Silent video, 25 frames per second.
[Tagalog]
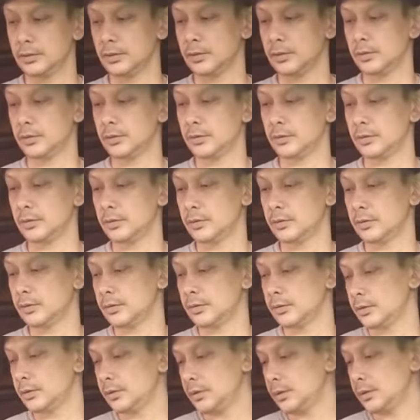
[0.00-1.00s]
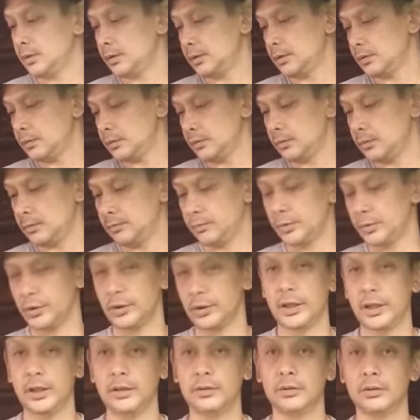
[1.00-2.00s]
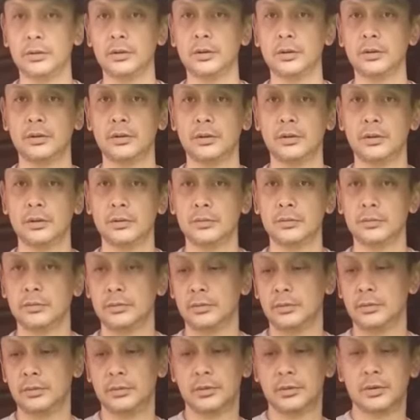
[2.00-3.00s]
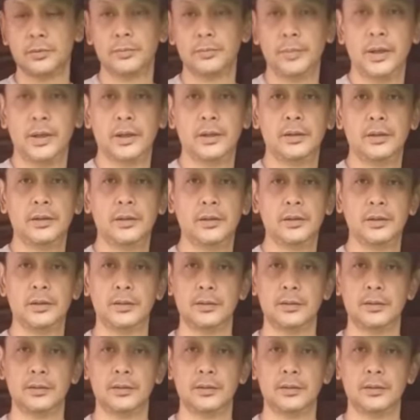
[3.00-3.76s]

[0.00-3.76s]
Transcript: So, Predator Urbane